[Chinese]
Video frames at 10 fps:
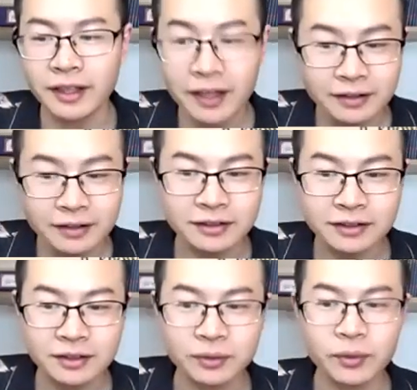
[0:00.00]
e at，
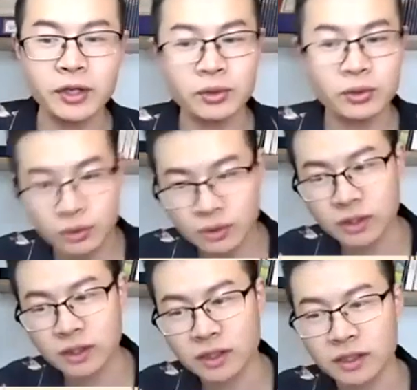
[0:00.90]
位于，
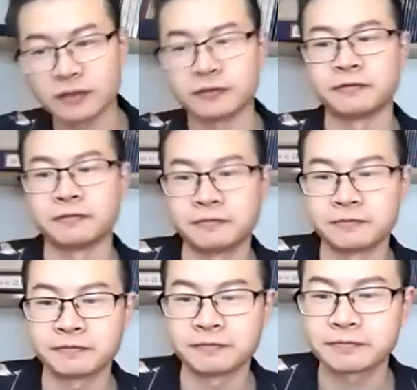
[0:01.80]
嗯，
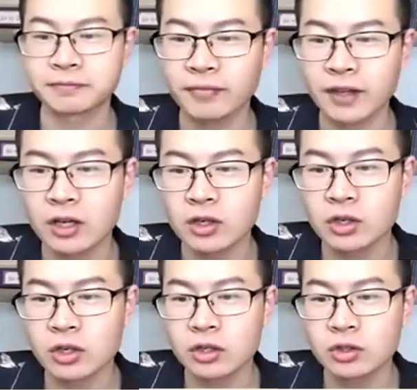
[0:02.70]

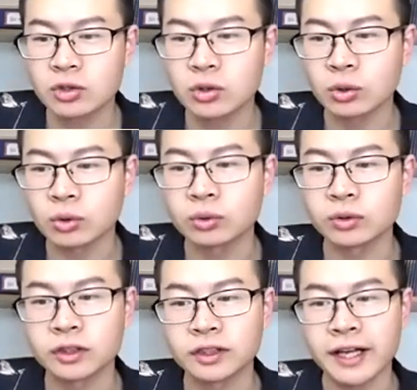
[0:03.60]
手
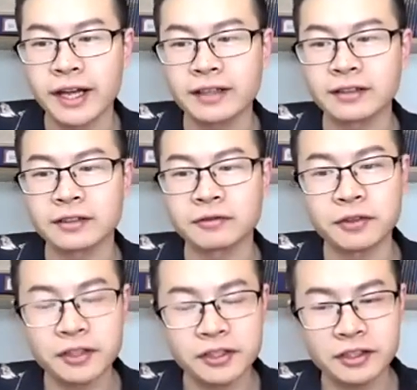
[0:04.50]
是
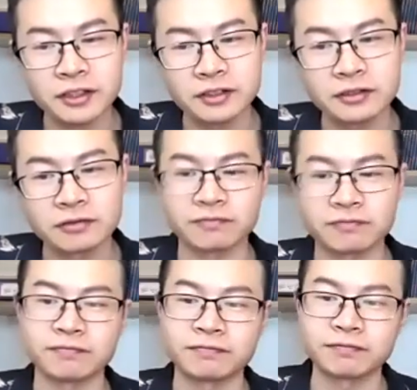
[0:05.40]
hand，first，
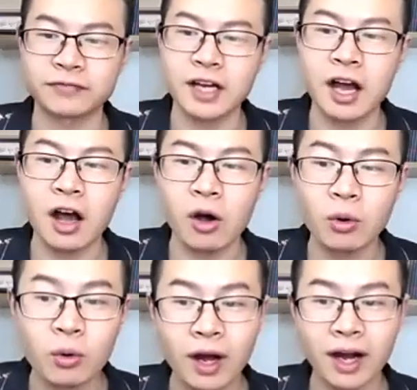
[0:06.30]
嗯。豪
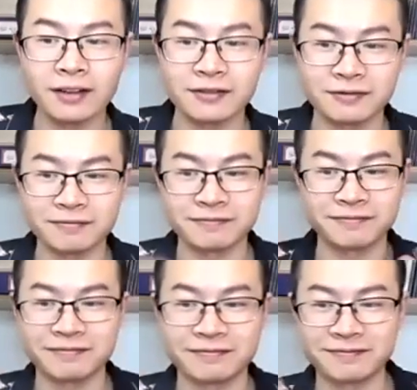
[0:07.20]
华，嗯，
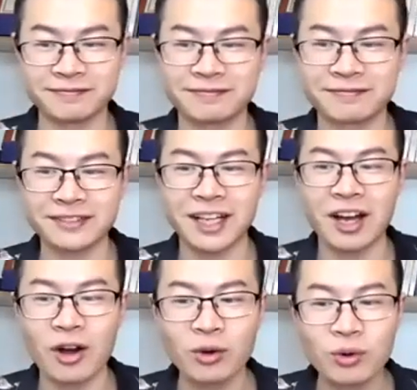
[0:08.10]

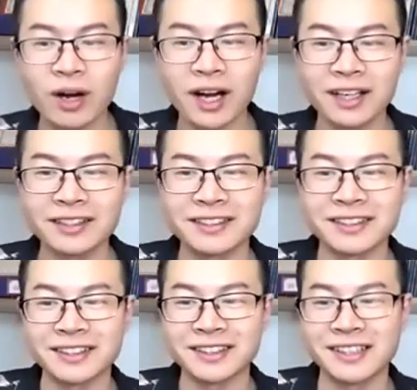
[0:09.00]
豪华，
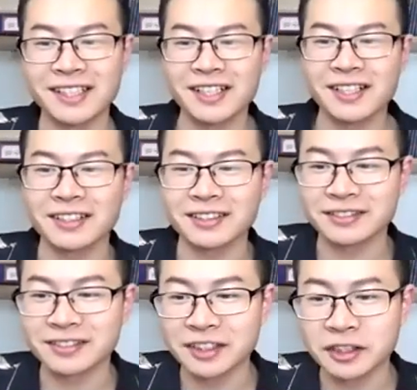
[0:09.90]

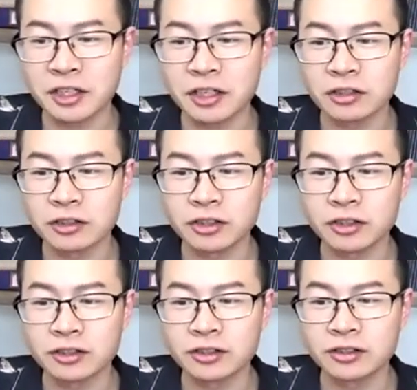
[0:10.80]
你这个叫，
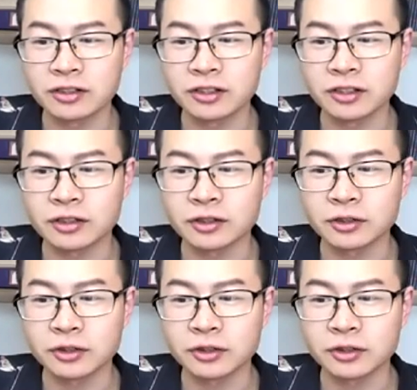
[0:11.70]
嗯，